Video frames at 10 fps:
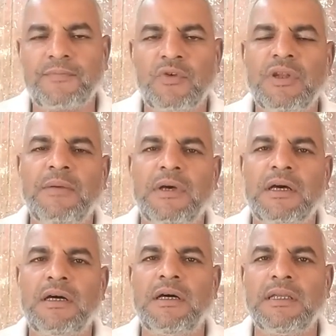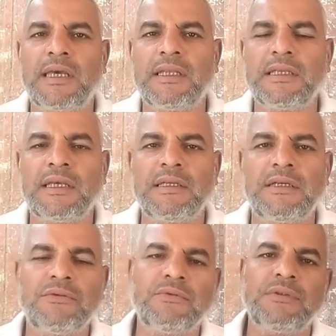وإنما قال يعني
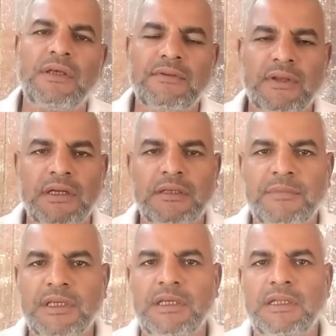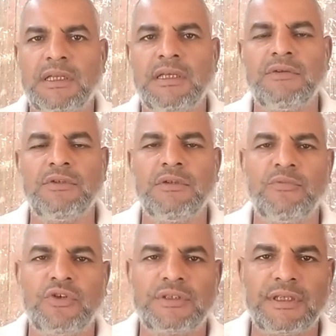اليهود الظالمين اليهود
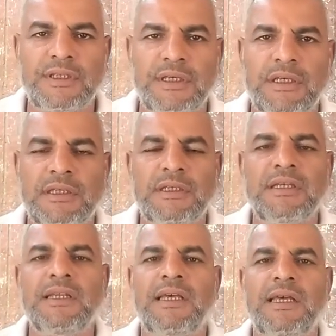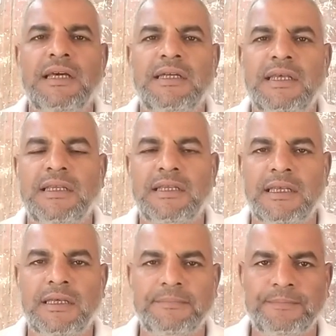المعتدين إلى آخر هذا
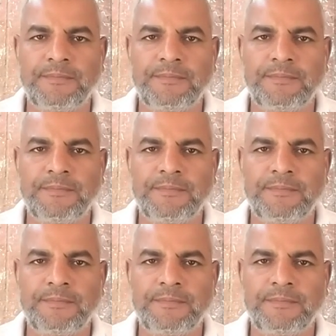الكلام